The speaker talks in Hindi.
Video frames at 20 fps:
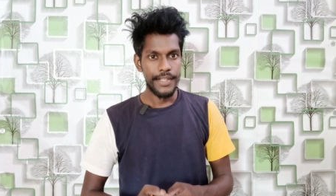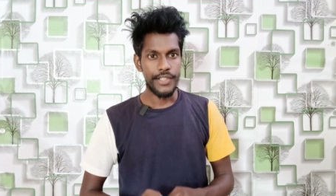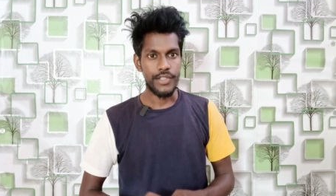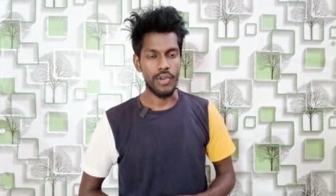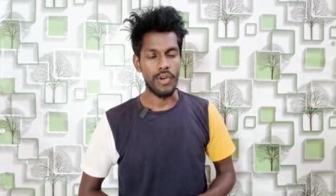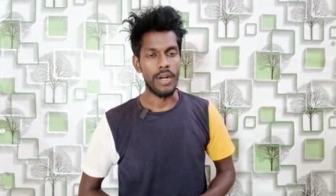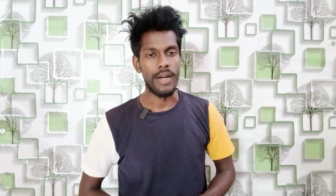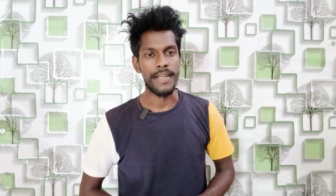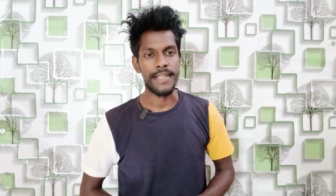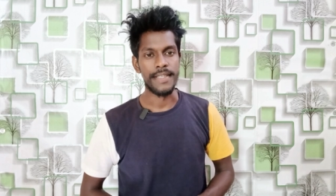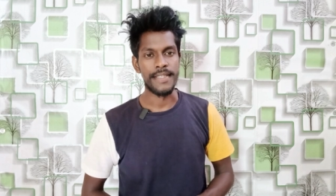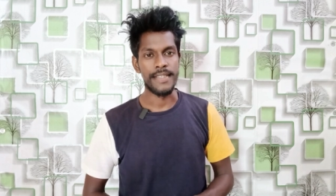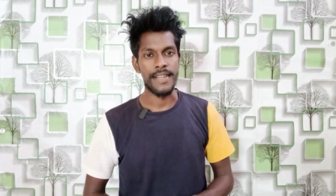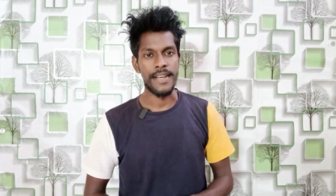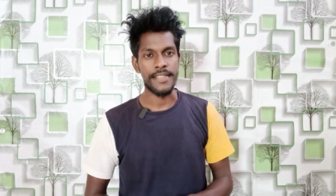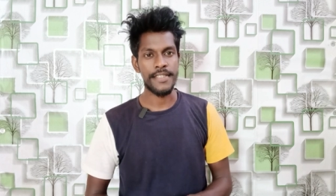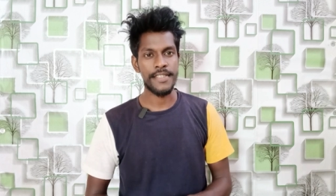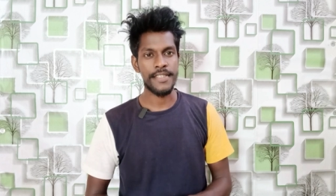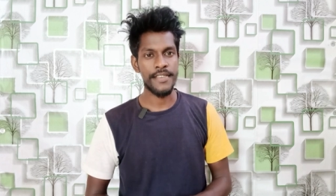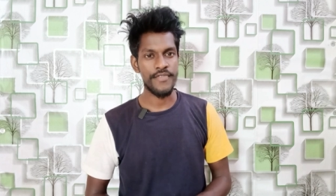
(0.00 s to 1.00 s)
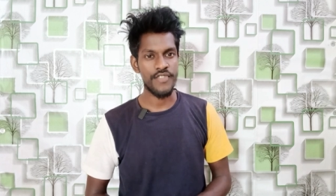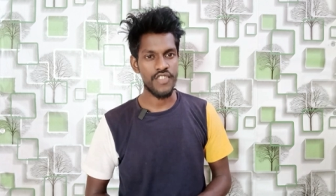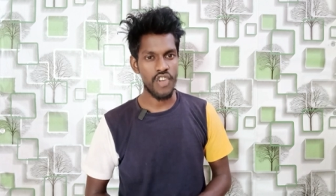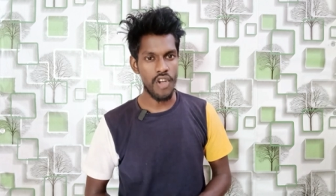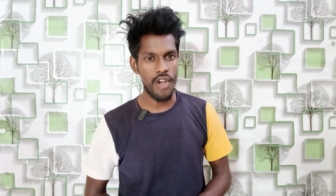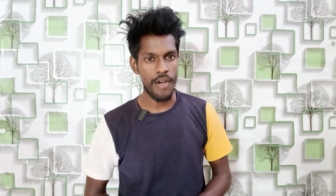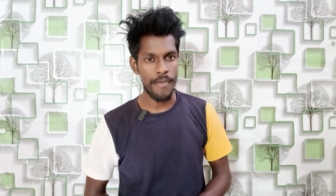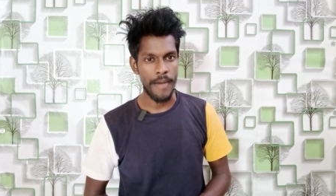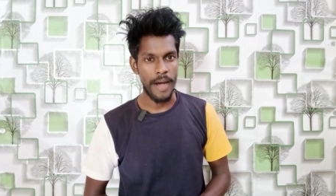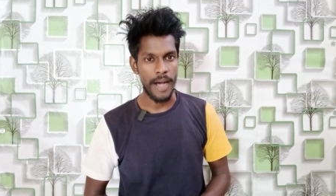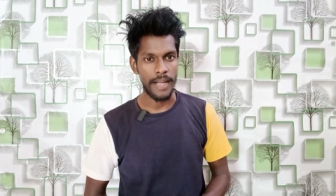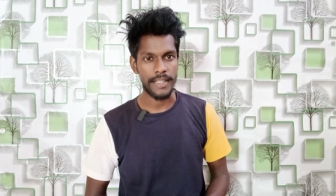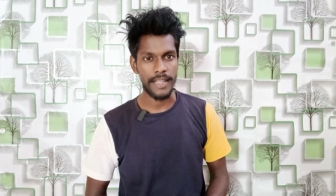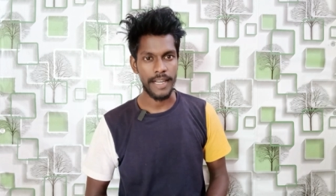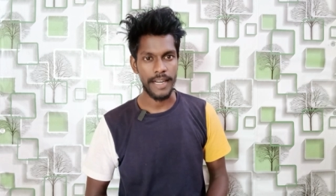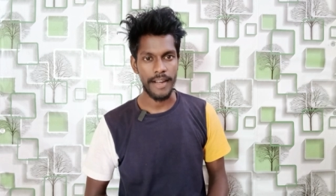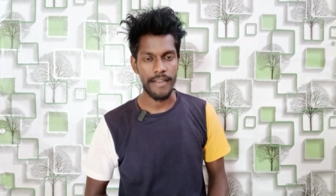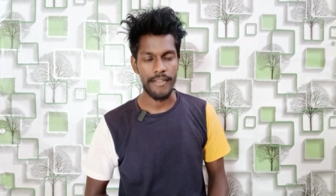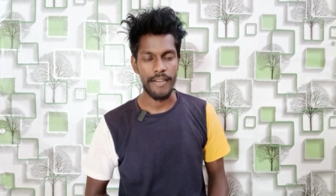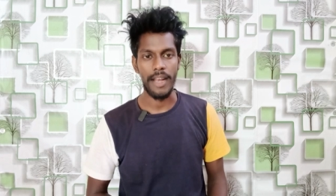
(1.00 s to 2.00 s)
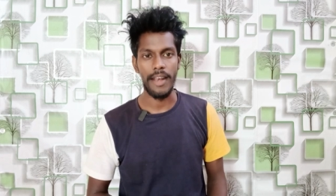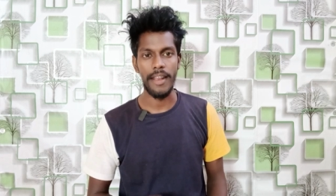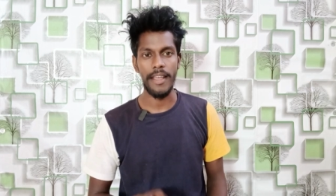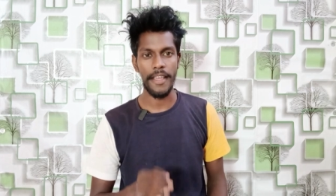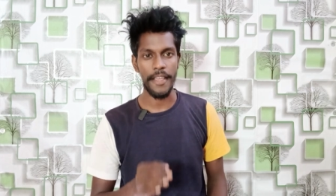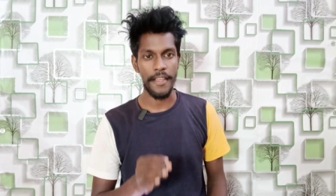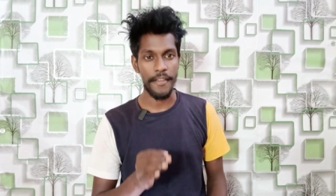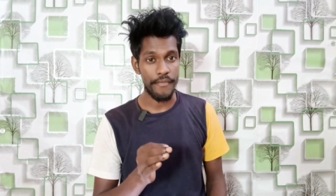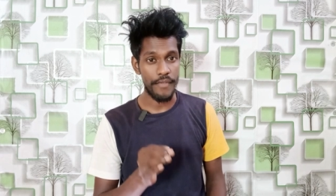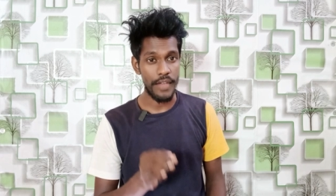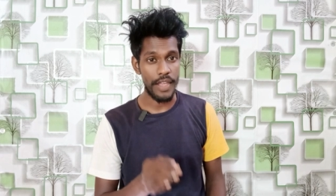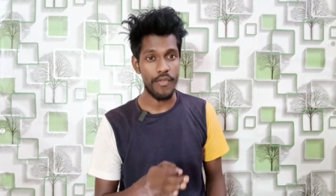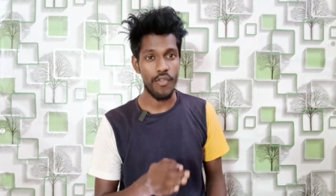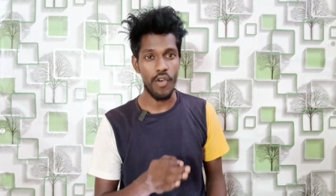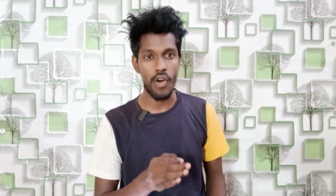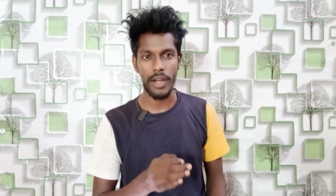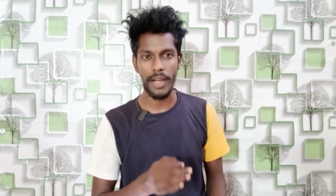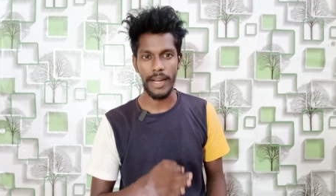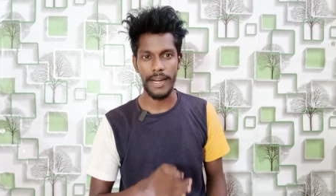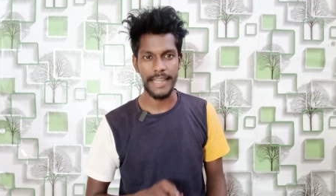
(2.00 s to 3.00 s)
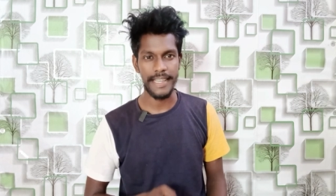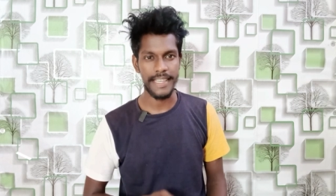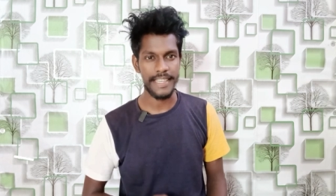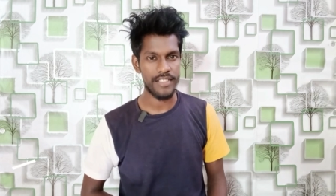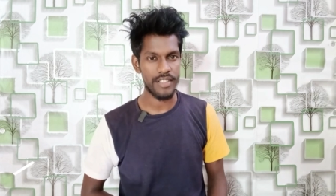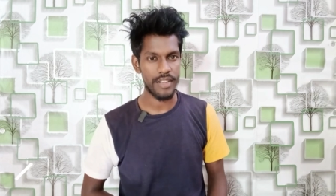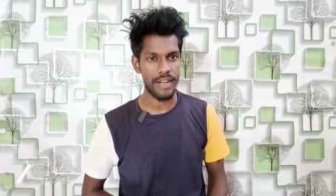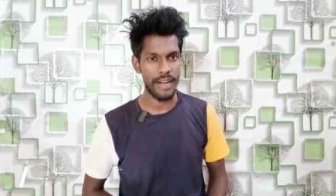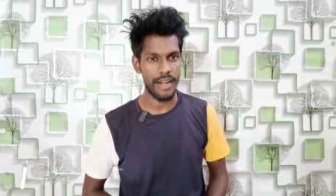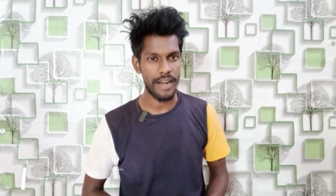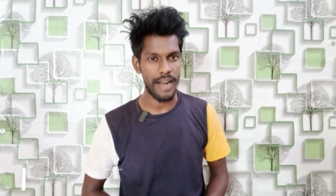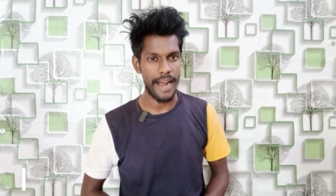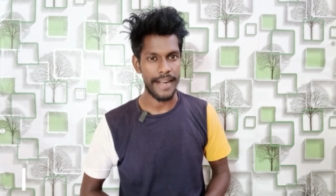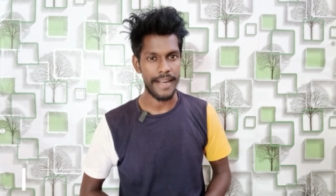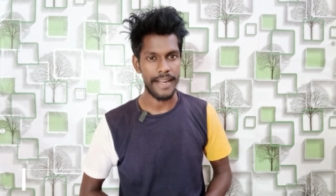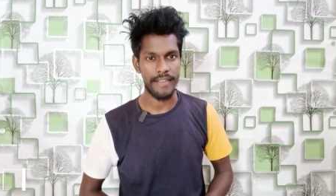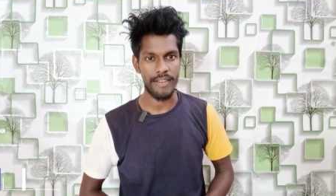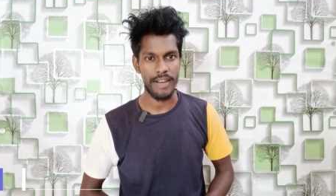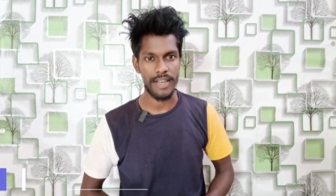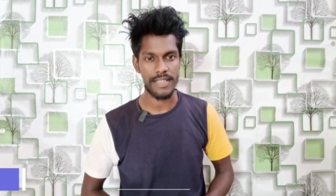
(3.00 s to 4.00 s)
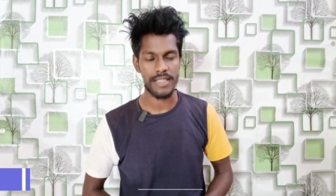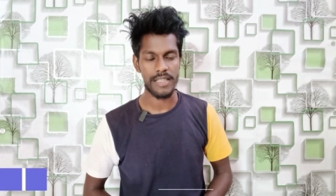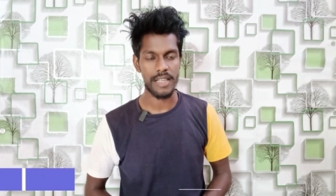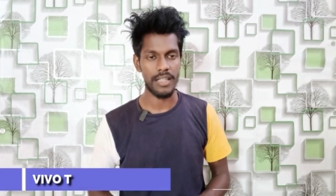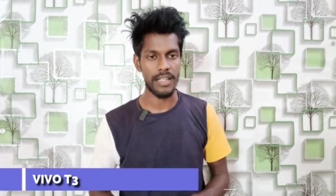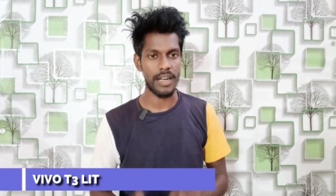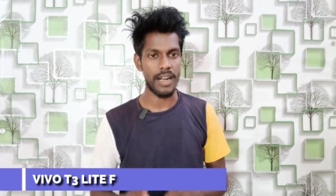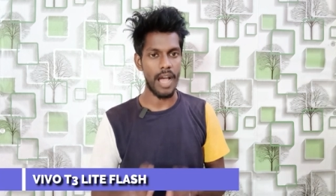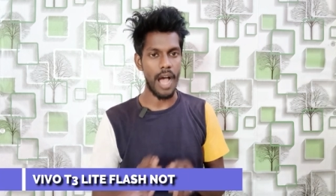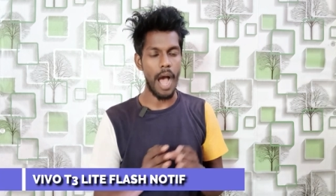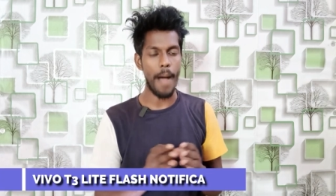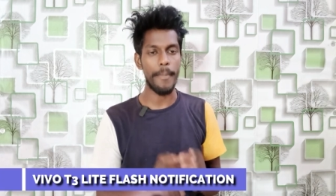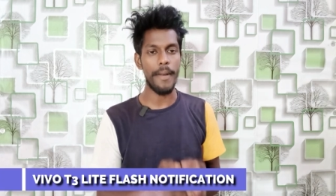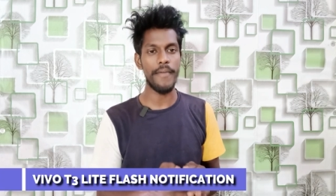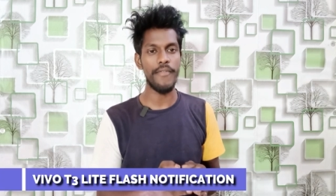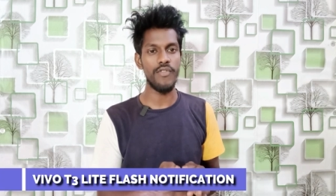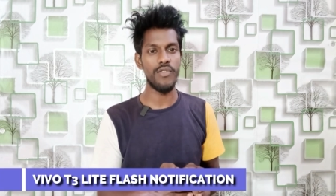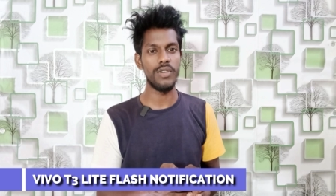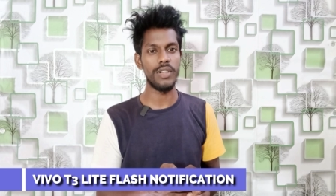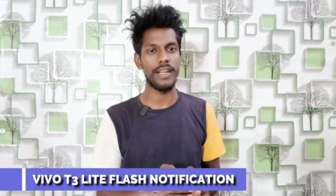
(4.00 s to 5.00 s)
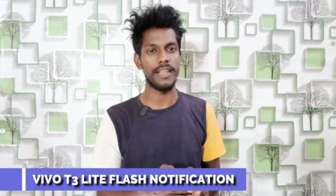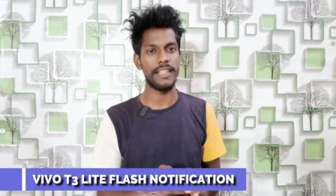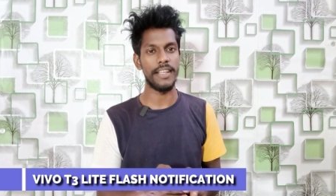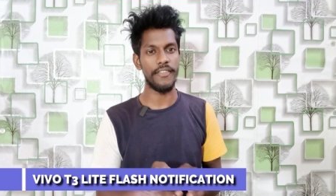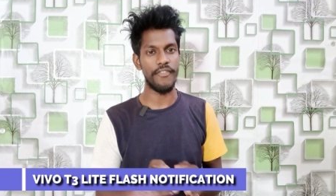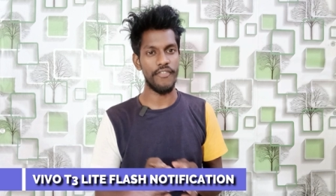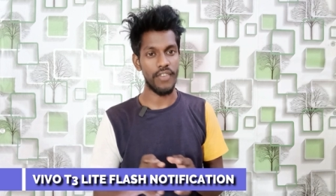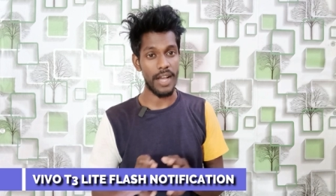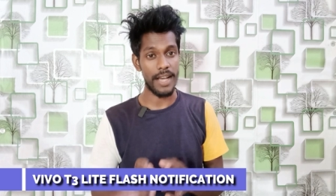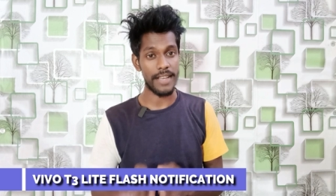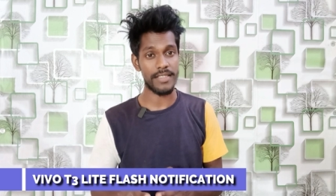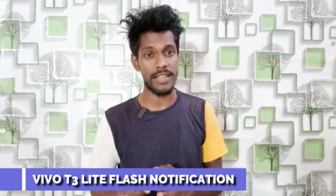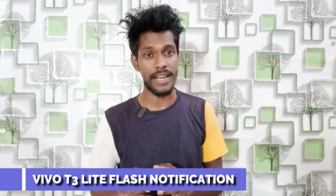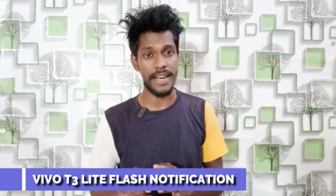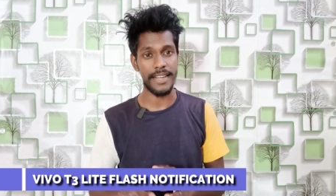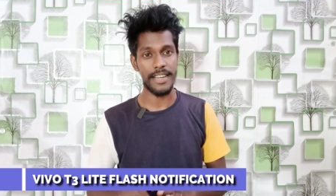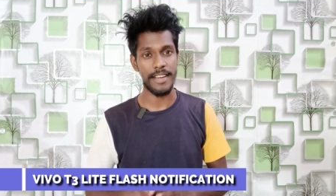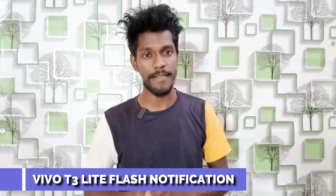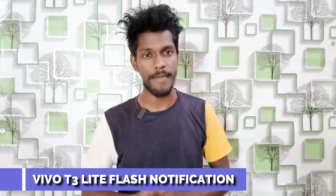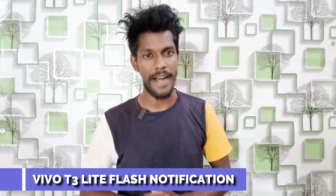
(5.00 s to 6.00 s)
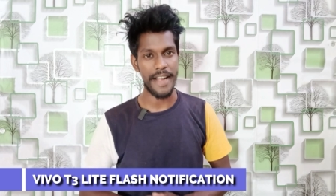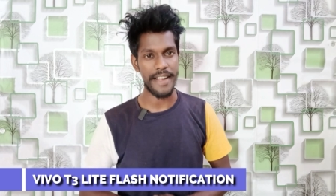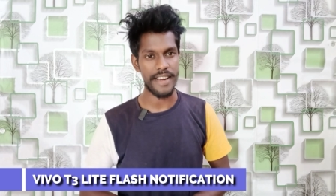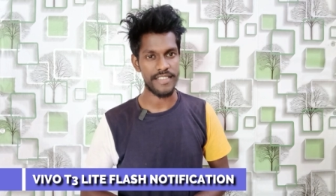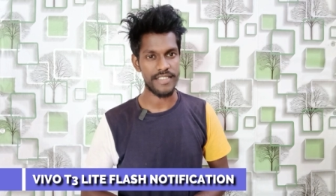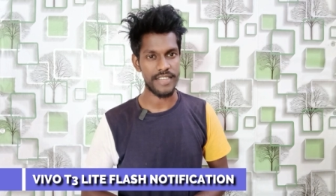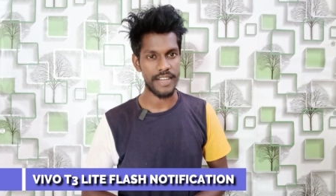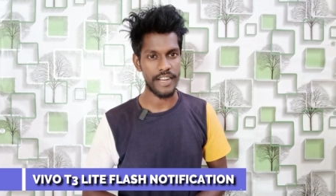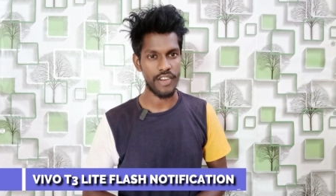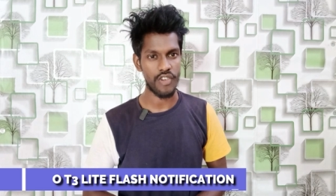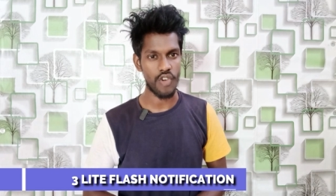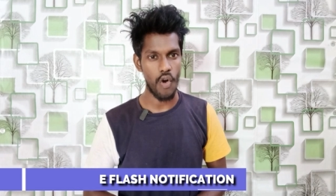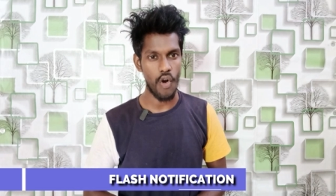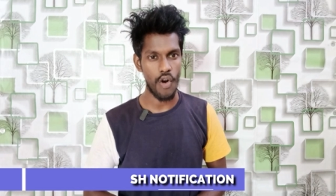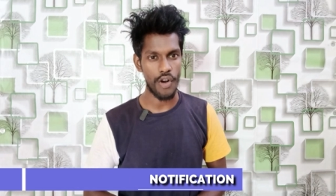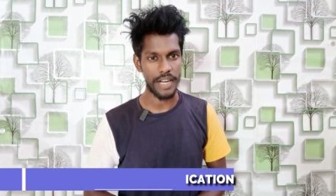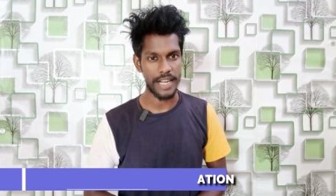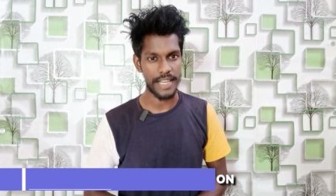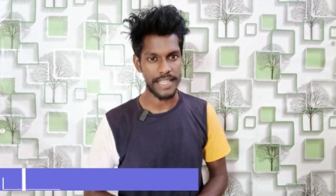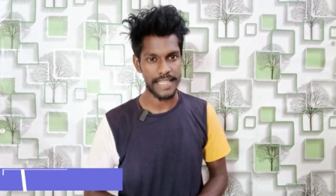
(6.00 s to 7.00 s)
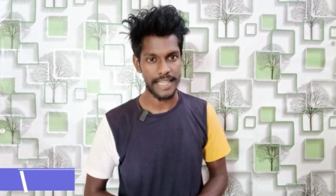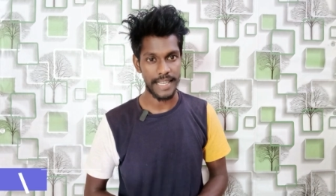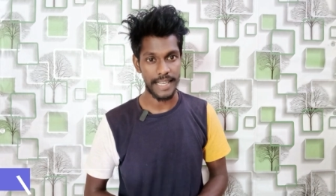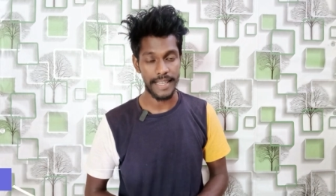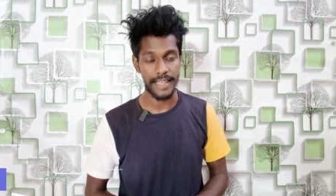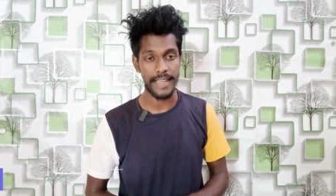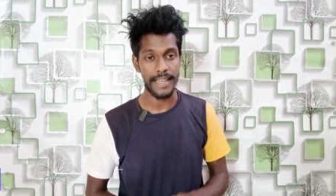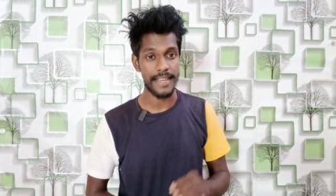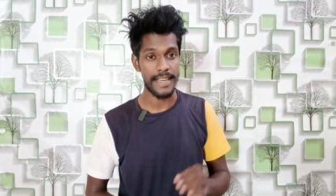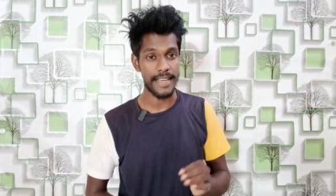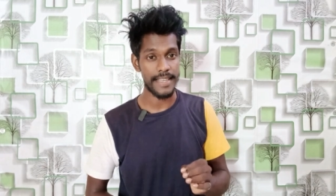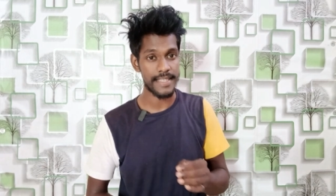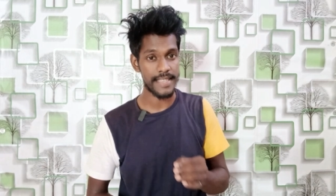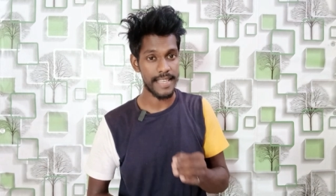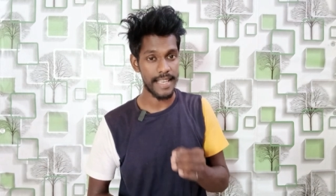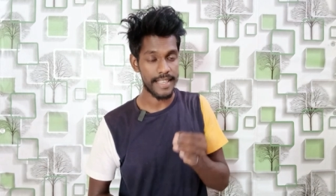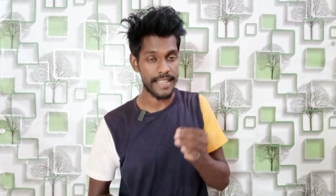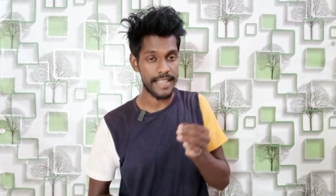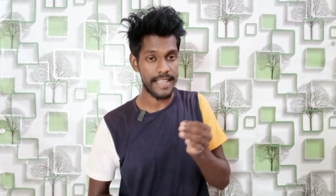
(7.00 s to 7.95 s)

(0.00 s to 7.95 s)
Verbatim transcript: सो so आज की वीडियो हम बात करने वाले हैं Vivo के टी थ्री लाइट डिवाइस के अंदर आपने फोन के अंदर फ्लैश लाइट रिमाइंडर सेटिंग को ऑन कैसे करेंगे गाइज